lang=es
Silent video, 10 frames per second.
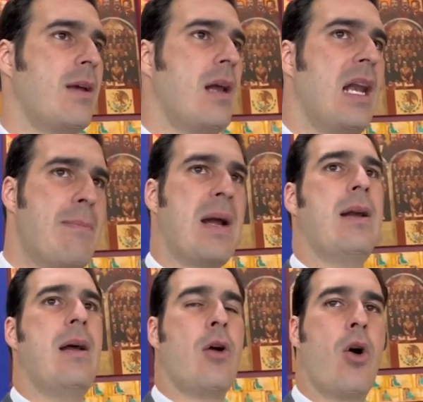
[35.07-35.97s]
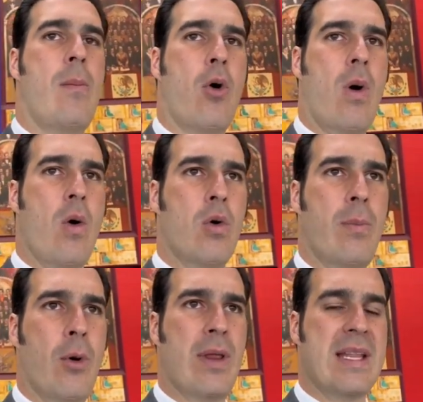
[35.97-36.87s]
Lippmann convocó a un
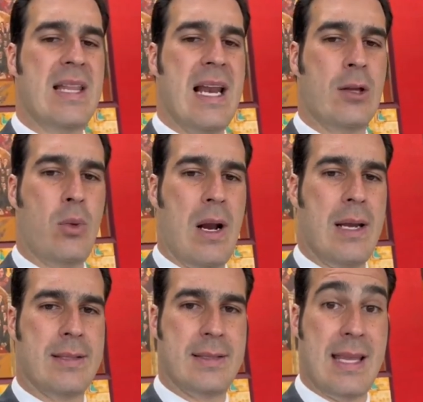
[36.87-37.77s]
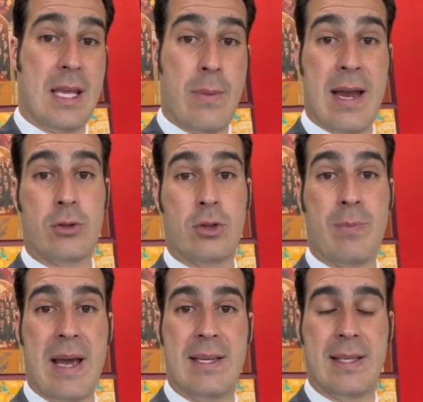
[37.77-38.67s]
grupo de intelectuales de diversos
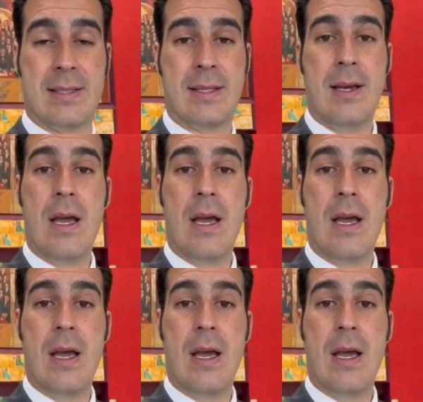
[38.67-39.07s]
países